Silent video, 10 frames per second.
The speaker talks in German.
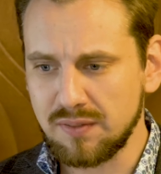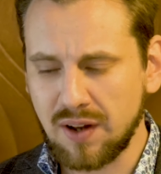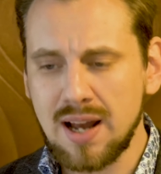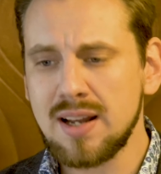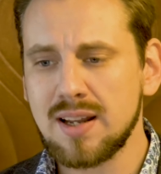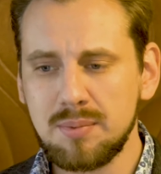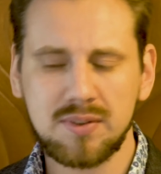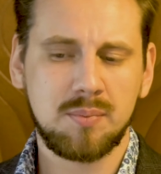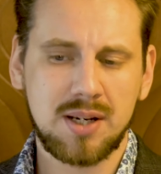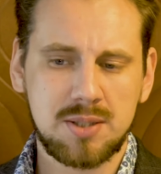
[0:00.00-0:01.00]
Fragen
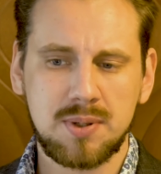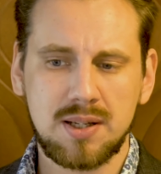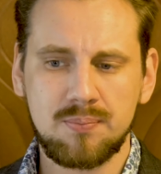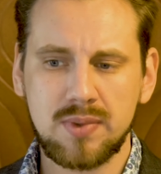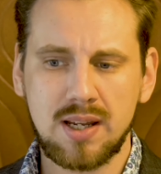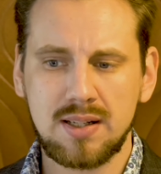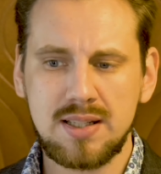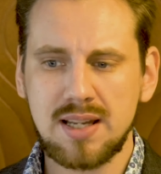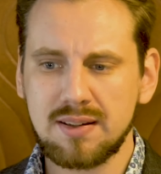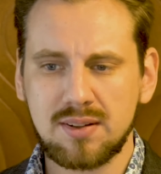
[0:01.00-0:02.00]
gibt zum Beispiel,
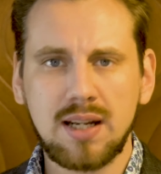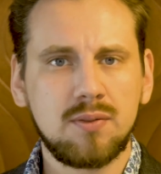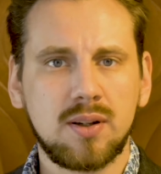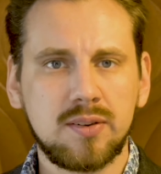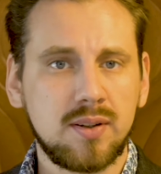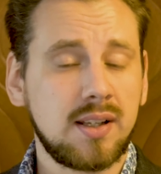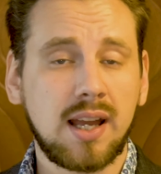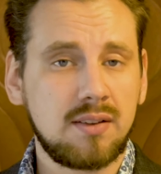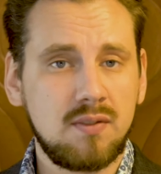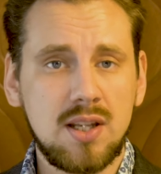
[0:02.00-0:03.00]
nicht erst zu antworten, sondern
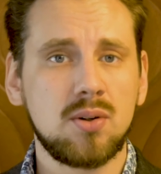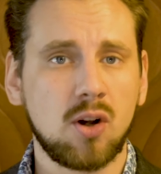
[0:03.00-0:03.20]
direkt ein Video